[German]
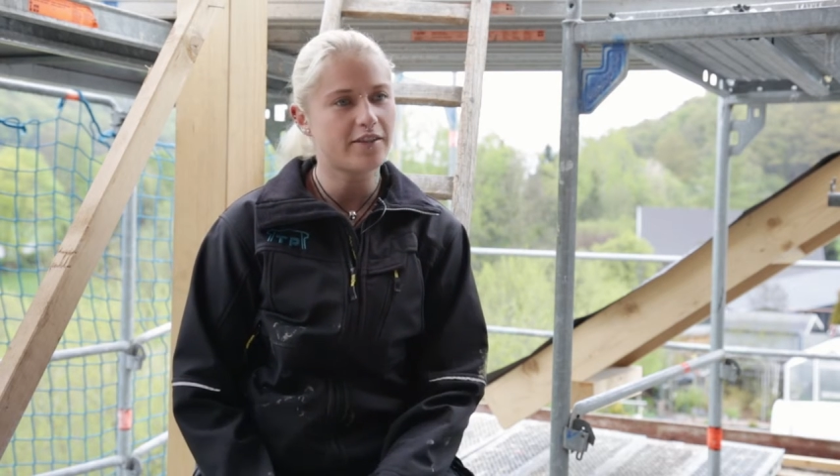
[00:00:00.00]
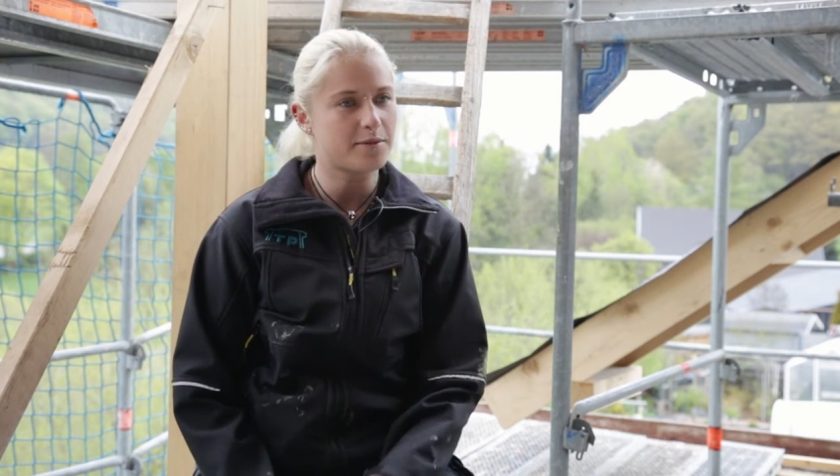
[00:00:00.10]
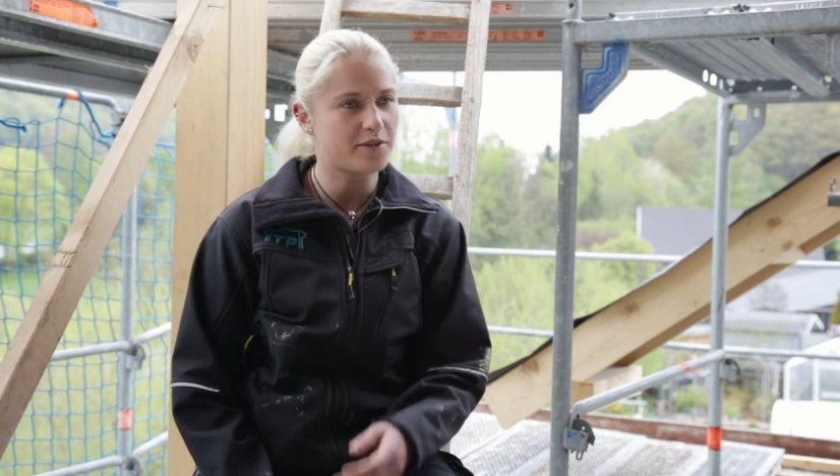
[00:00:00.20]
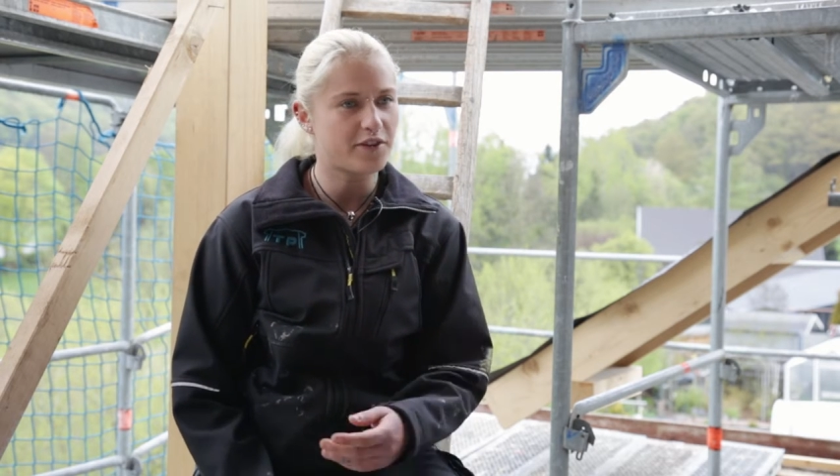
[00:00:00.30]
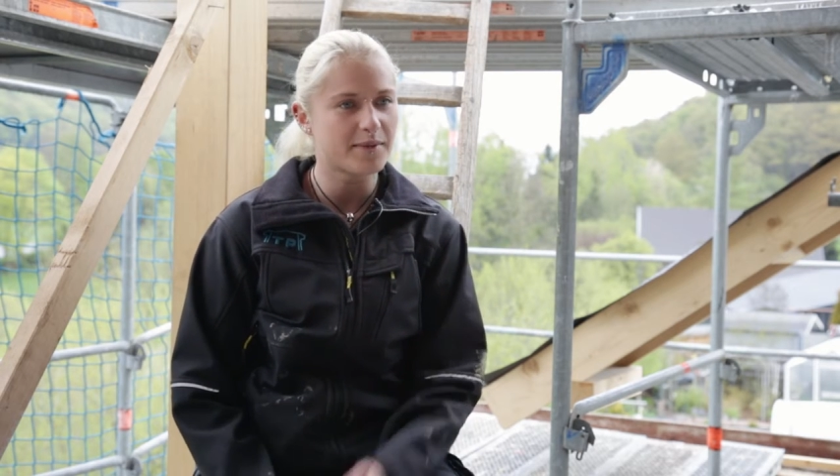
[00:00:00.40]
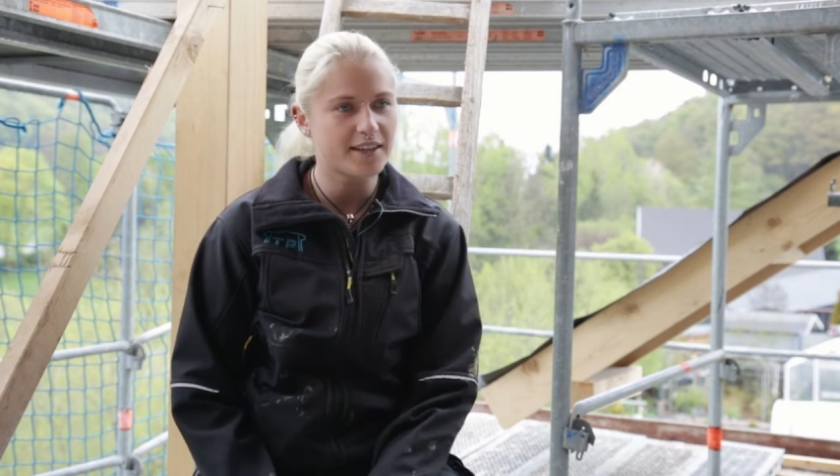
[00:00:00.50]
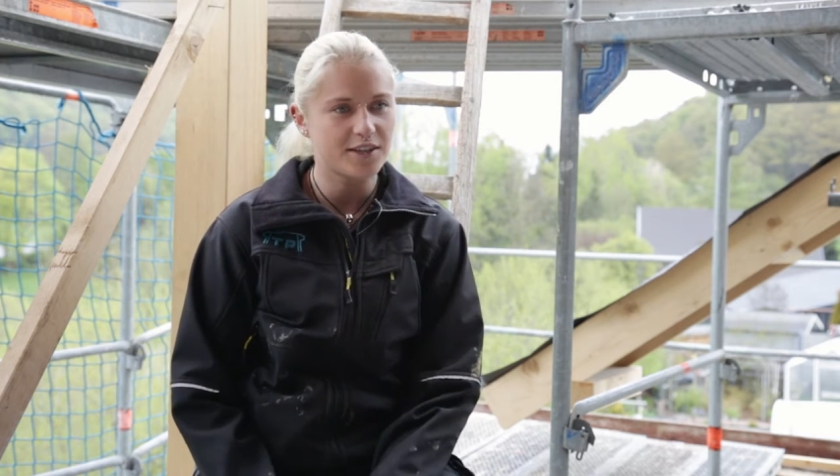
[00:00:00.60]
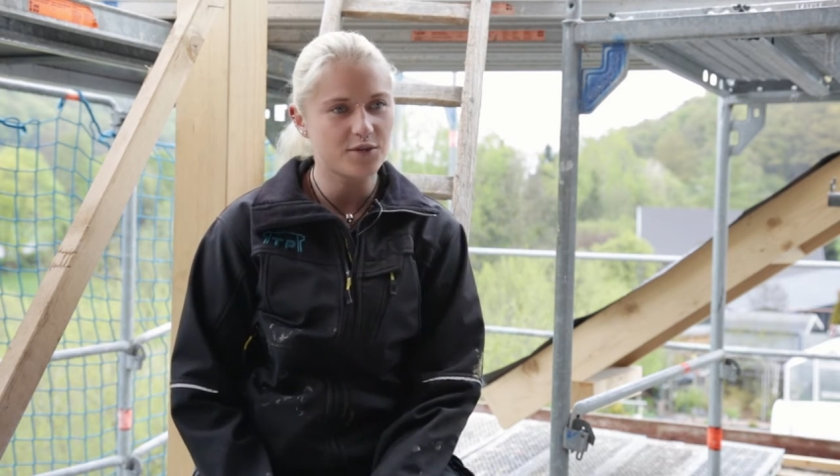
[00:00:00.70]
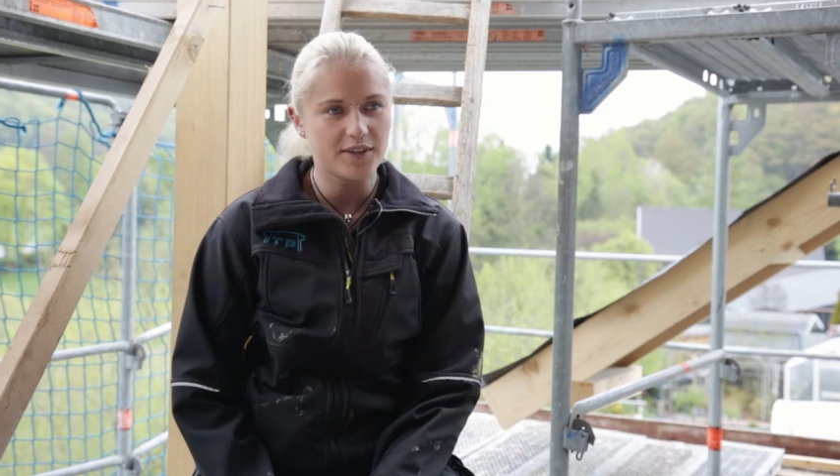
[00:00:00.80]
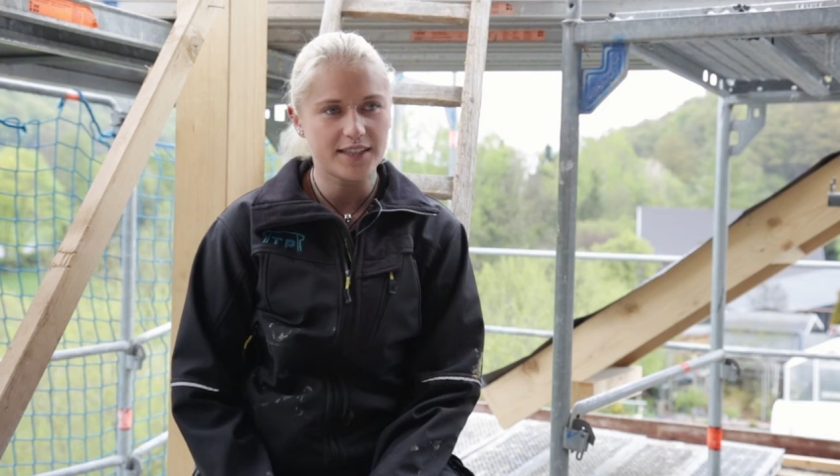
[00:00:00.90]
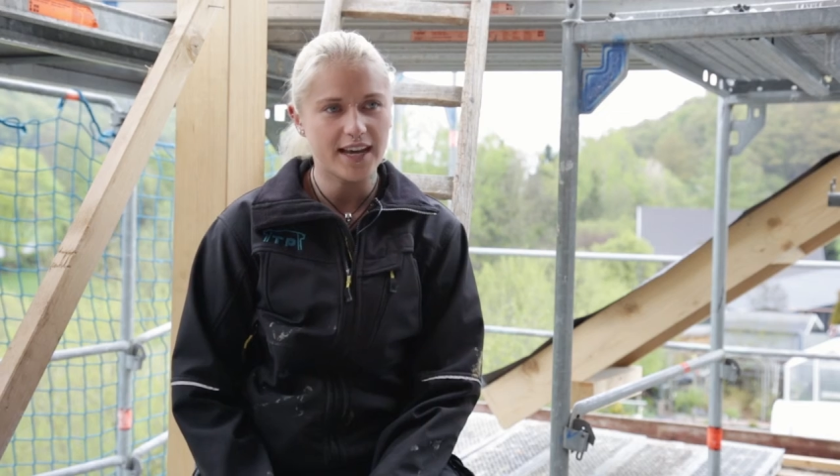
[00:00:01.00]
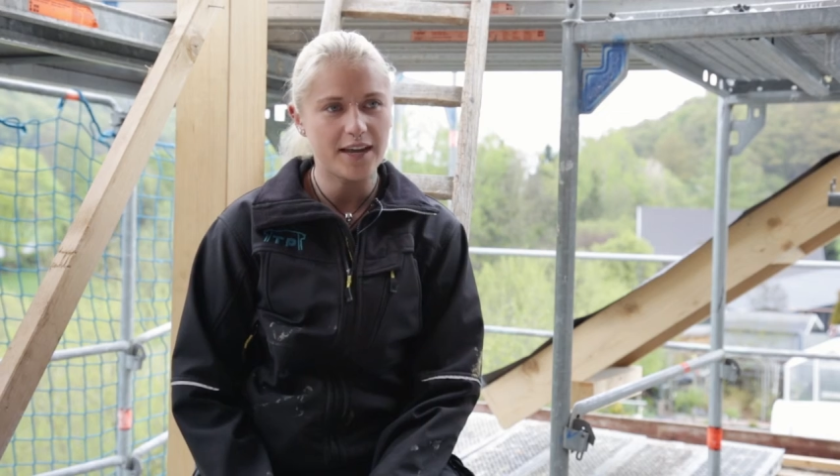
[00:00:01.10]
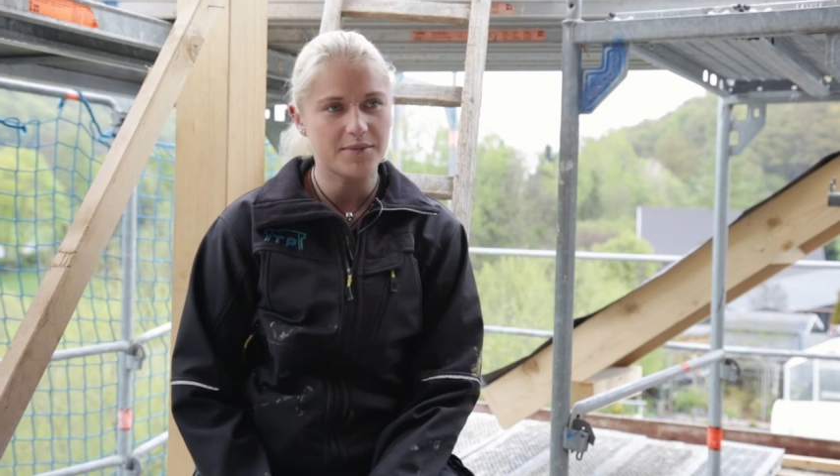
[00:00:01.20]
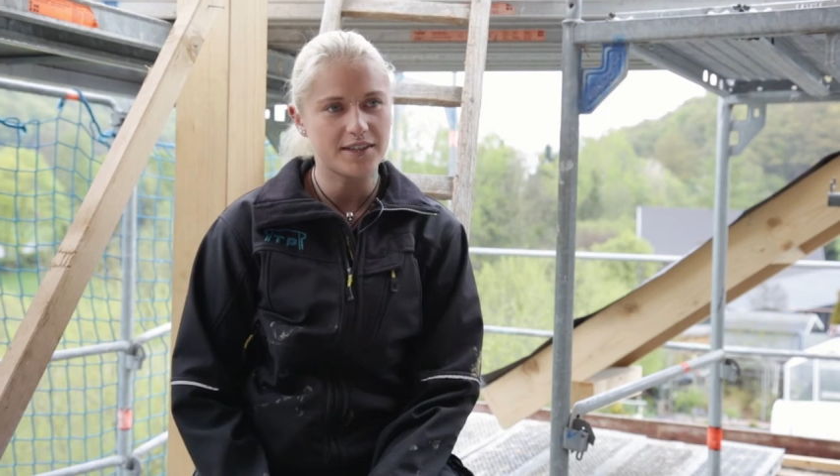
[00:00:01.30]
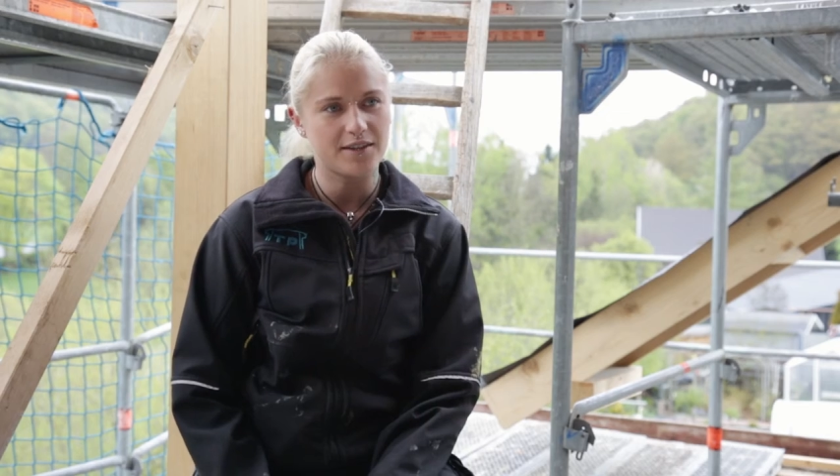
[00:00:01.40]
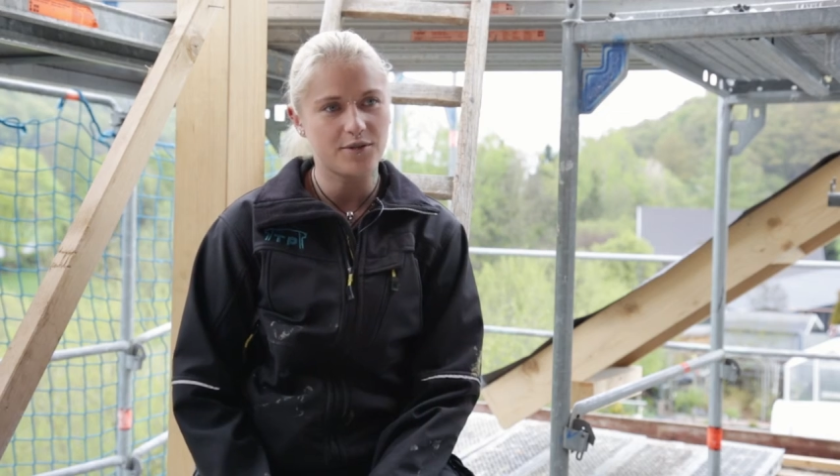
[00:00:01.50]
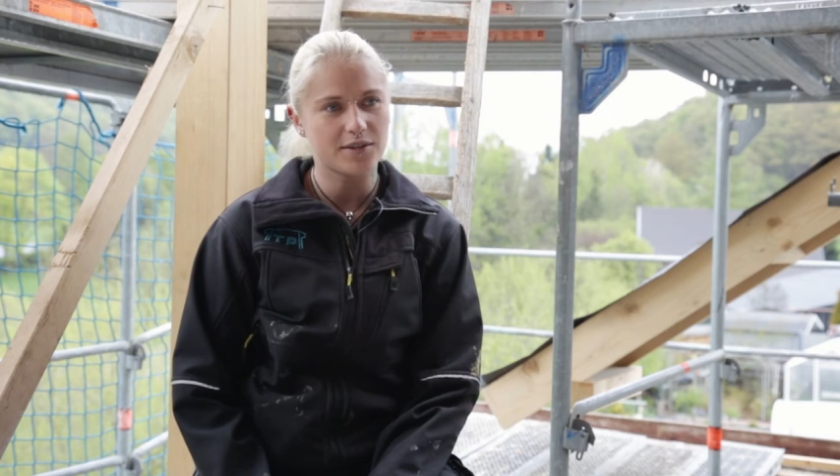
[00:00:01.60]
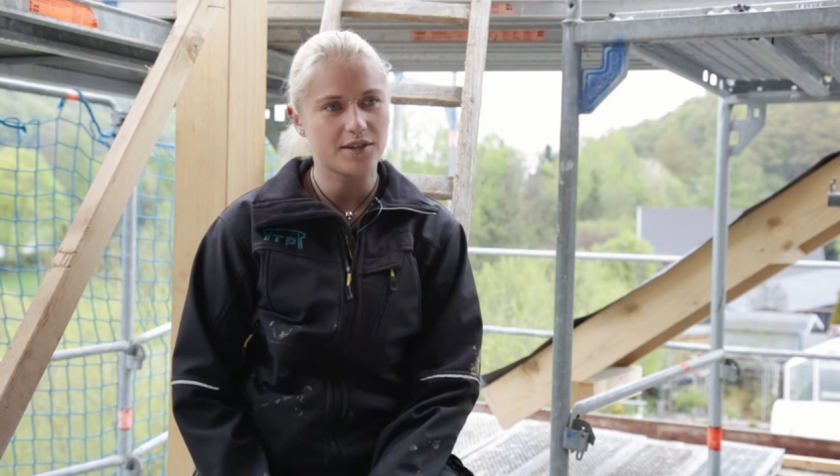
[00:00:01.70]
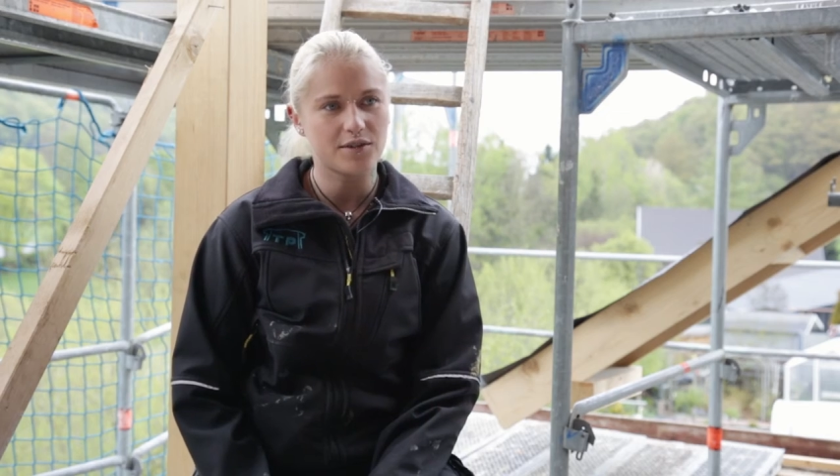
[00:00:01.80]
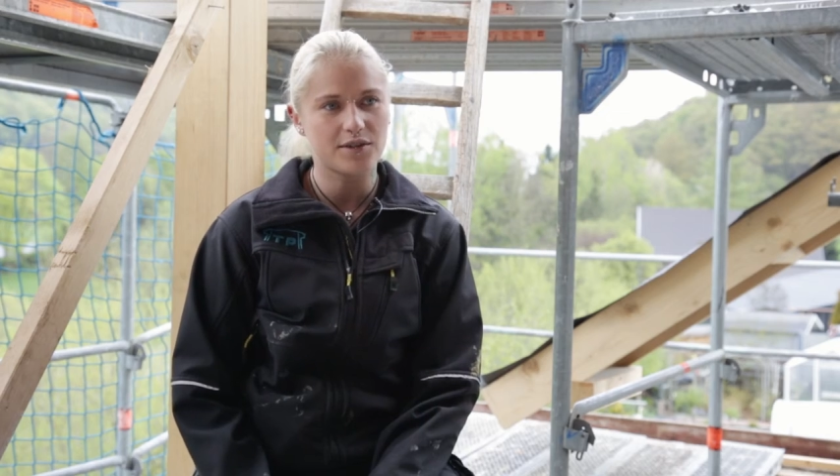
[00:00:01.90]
weil man verbringt ja so viel Zeit mit den Jungs auch